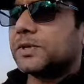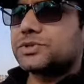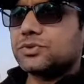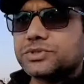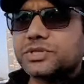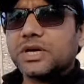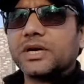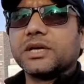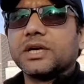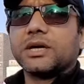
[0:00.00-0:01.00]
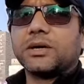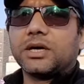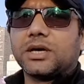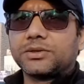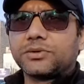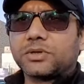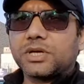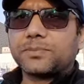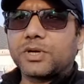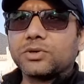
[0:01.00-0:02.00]
पास कौन सी गाड़ी है
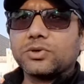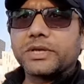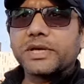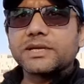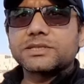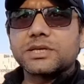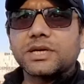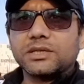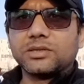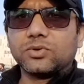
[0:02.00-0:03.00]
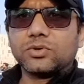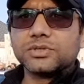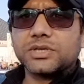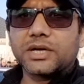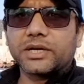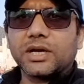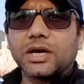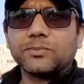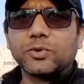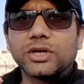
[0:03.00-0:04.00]
टोटा प्राडो डी एक्स है
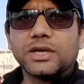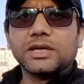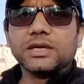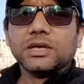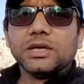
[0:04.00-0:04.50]
2011 मॉडल है